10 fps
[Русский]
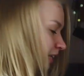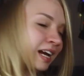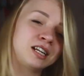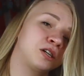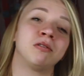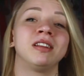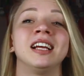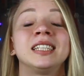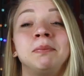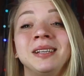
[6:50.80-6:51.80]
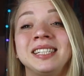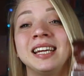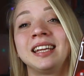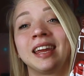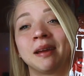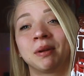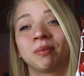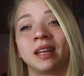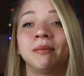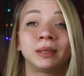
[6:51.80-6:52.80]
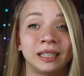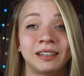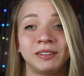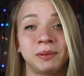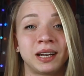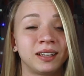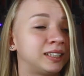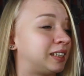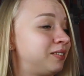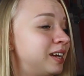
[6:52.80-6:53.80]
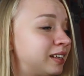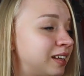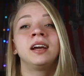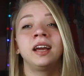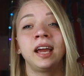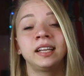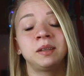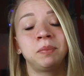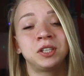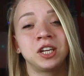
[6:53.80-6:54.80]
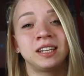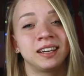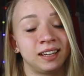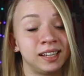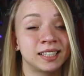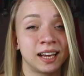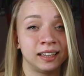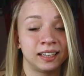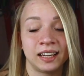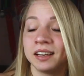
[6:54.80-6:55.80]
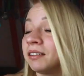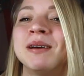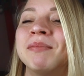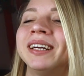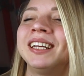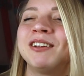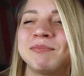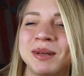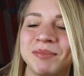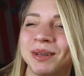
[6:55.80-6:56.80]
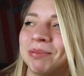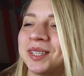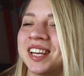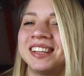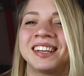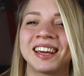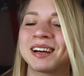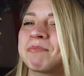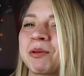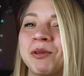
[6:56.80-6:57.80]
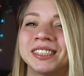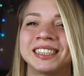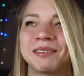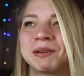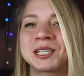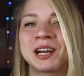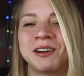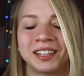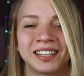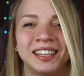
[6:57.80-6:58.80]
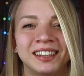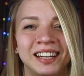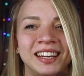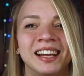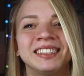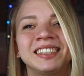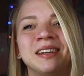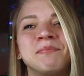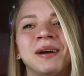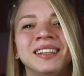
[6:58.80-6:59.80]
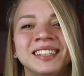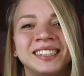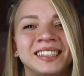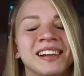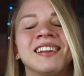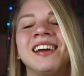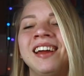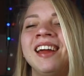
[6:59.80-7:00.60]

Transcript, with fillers: Дальше у нас печенье ММДМС. Их выбирала Света. Эти печенья из Англии. Мои любимые печенья, я их просто обожаю. Это итальянские пандистелла.